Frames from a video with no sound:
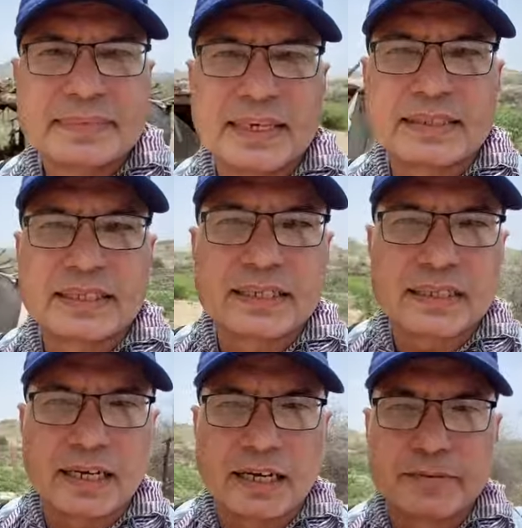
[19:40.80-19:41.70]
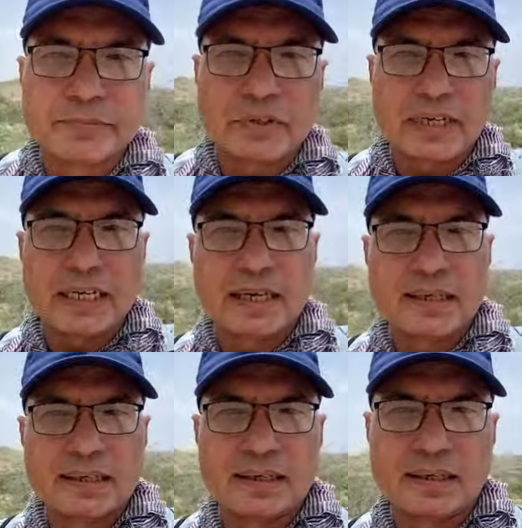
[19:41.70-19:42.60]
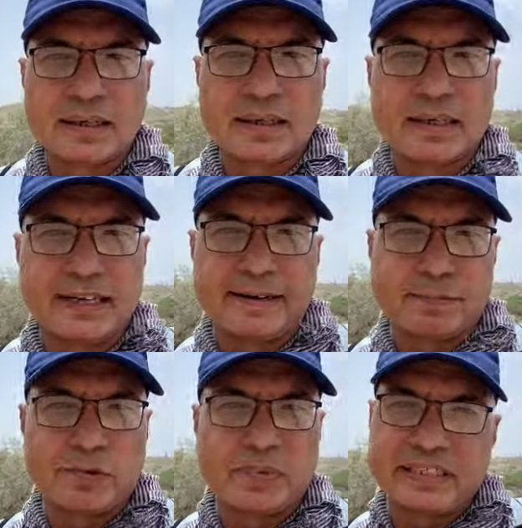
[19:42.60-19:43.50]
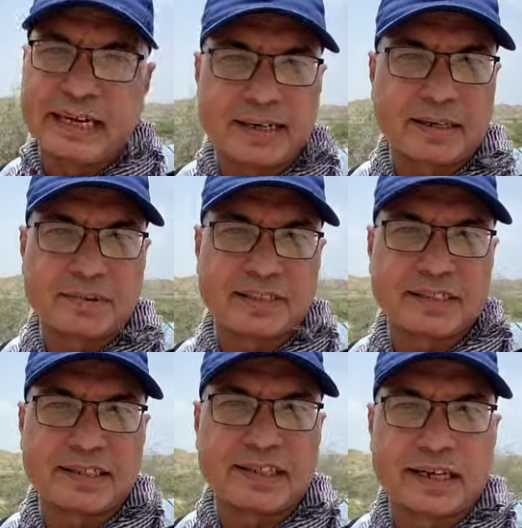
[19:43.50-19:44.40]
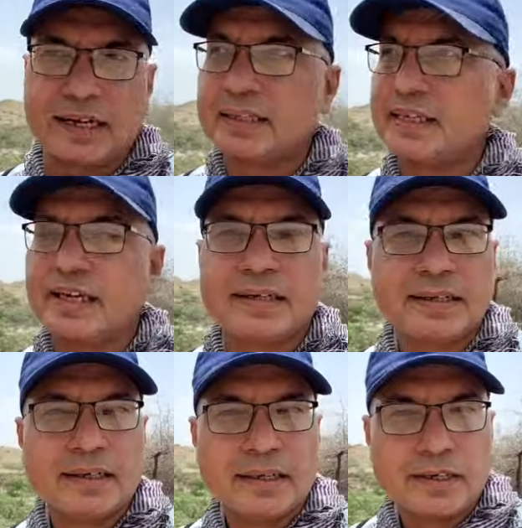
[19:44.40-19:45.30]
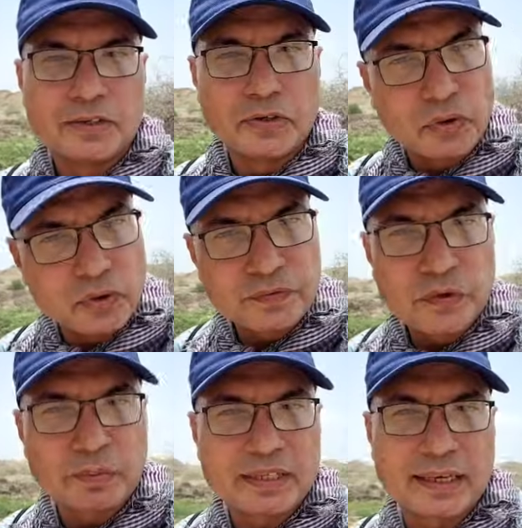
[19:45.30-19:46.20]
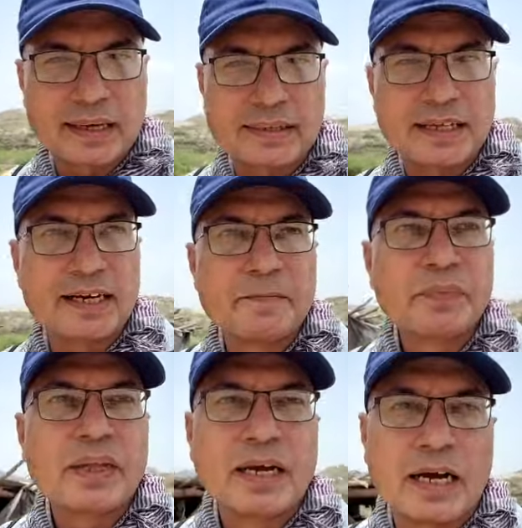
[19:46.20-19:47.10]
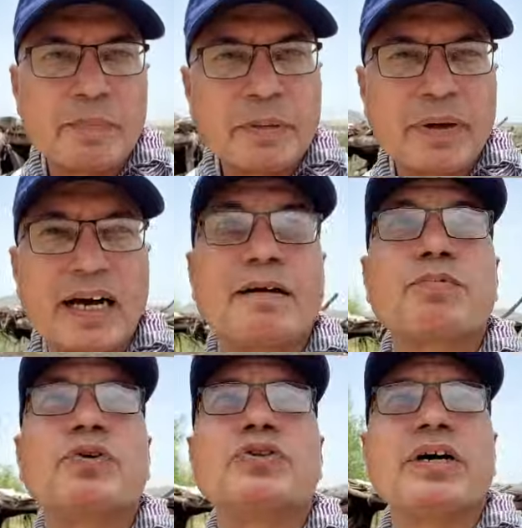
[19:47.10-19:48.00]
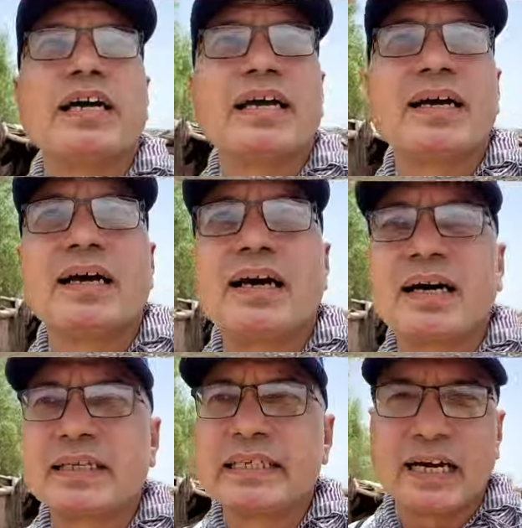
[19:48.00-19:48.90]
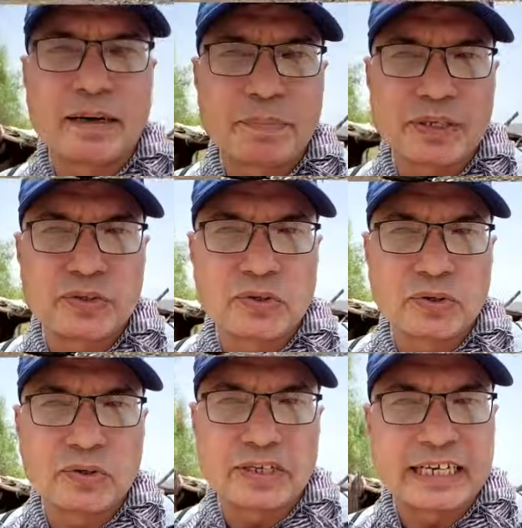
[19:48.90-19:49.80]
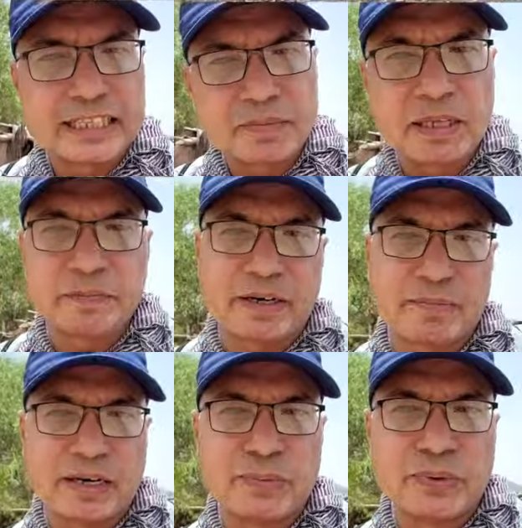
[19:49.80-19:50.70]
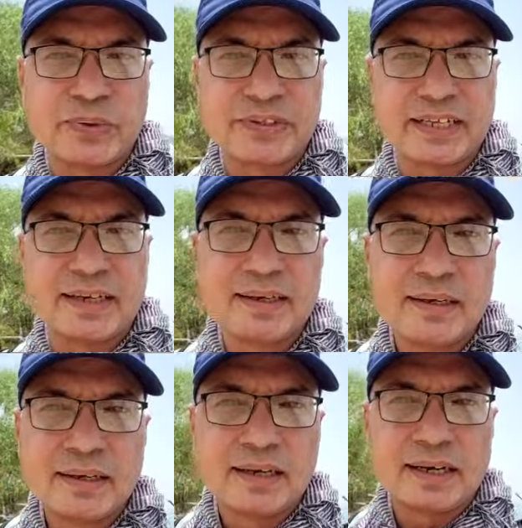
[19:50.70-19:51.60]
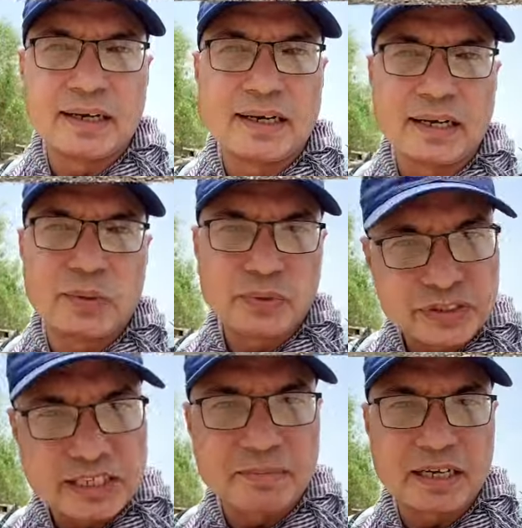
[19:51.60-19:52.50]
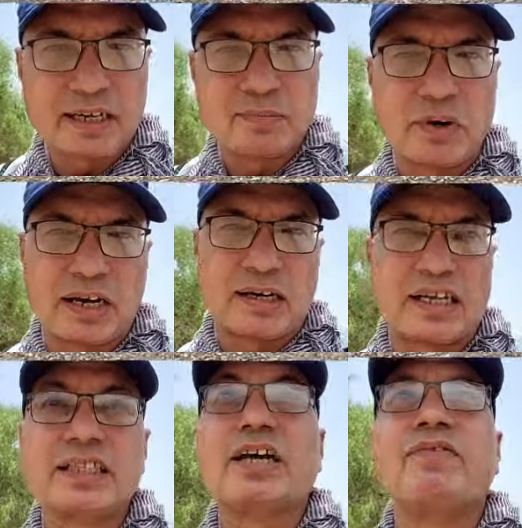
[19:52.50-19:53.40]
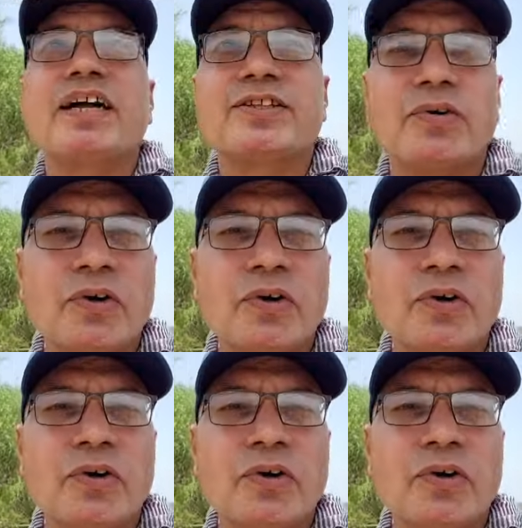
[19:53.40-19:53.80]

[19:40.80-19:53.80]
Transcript: अच्छा जी अल्हम्दुलिल्लाह आपको मज़ार का भी सीन दिखा दिया ड्रोन व्यू भी दिखा दिया अभी मैं आपको जो है यहाँ पर जो खिदमत पर मामूर होते हैं उनसे मैं मुलाकात करवाता हूँ